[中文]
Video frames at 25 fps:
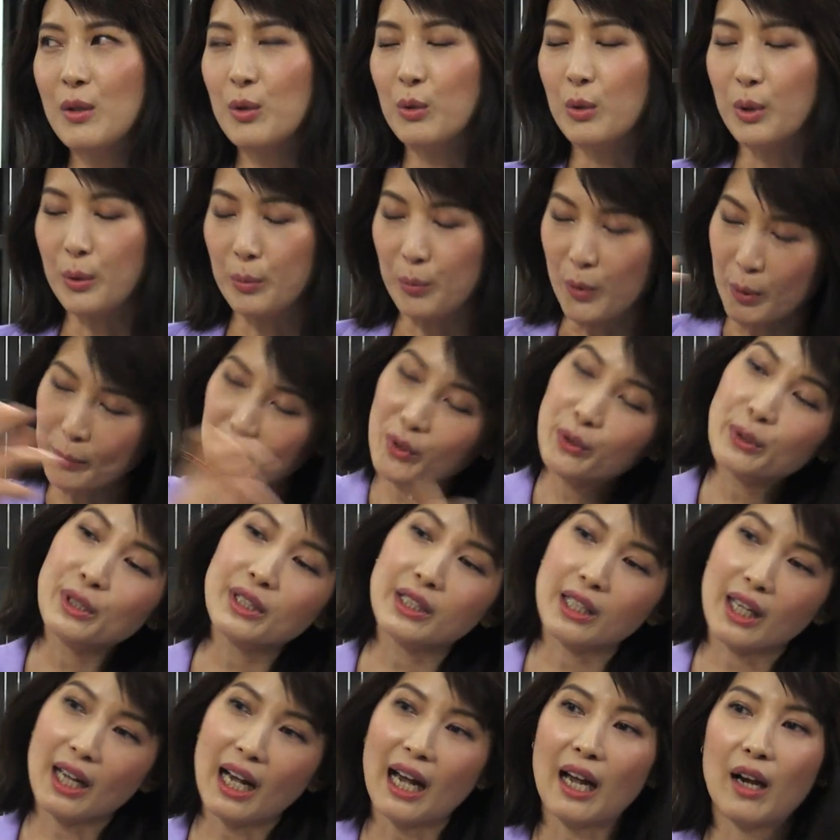我我们都已
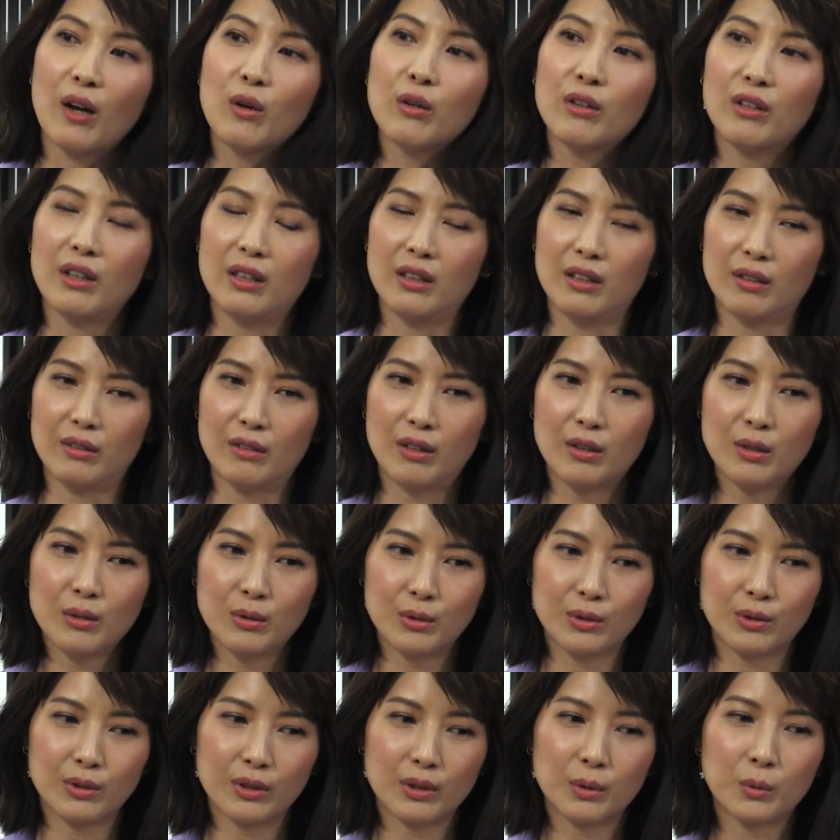经开会了，然后
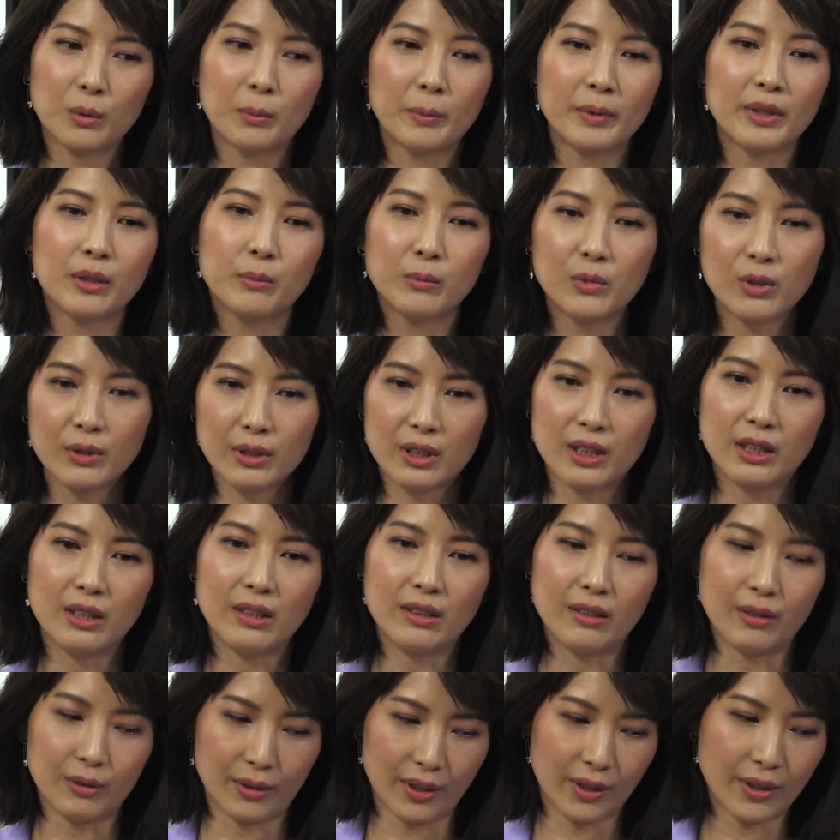我觉得我们的默契
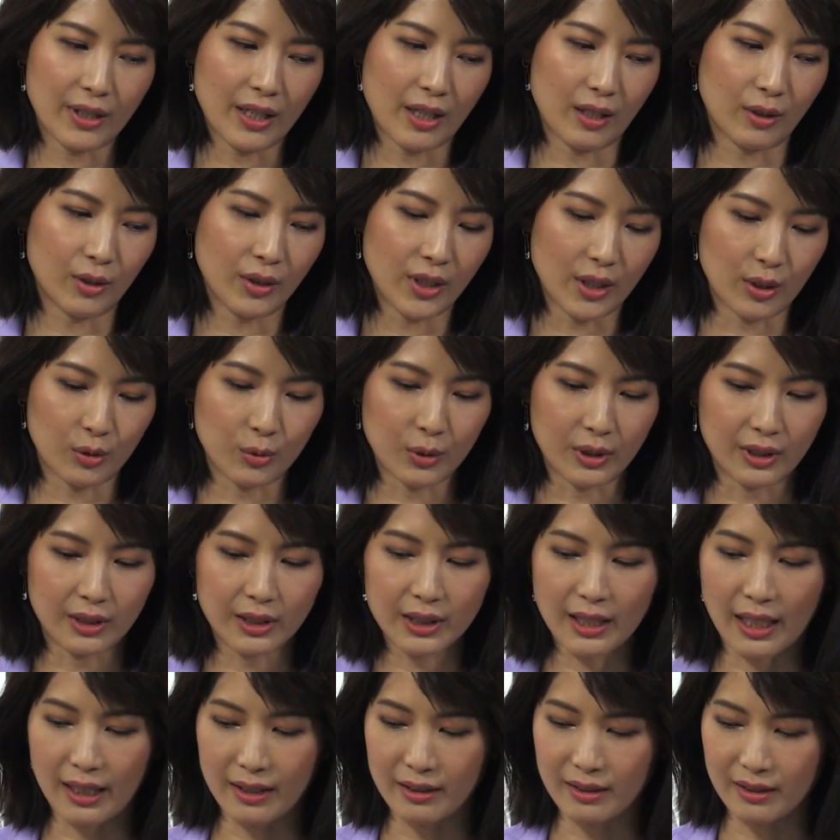有也也存
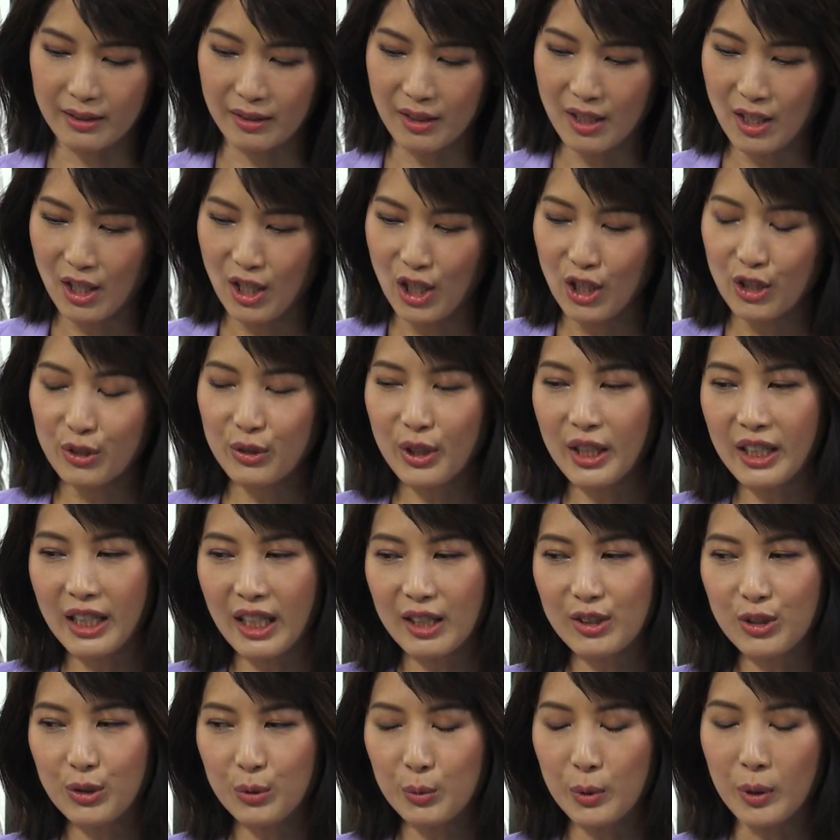在的，所以
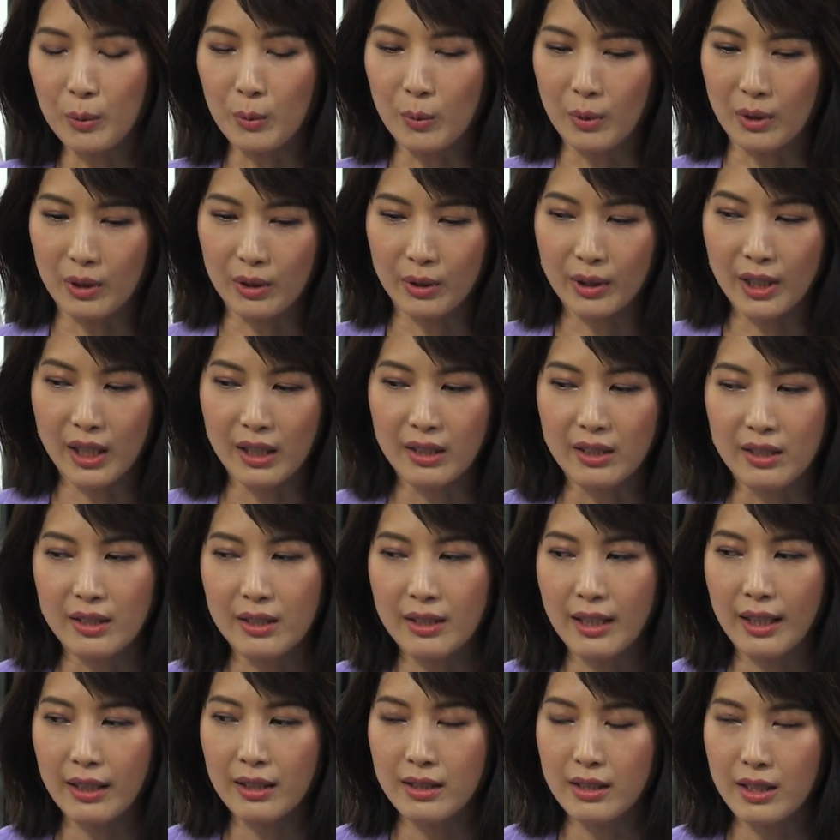他就问我，OK，你
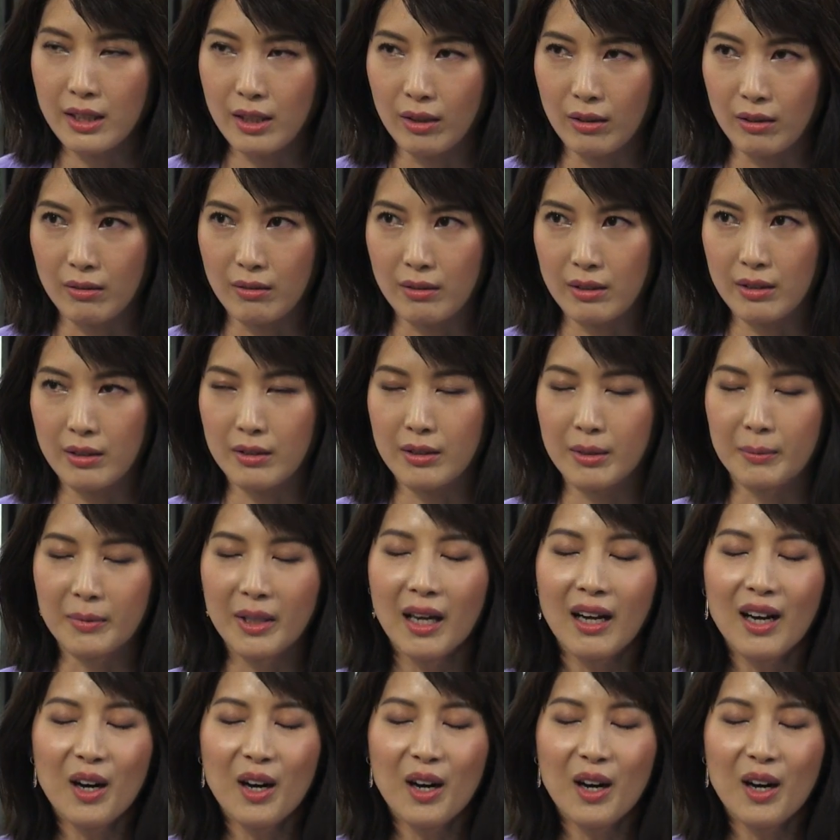下个镜头是怎么？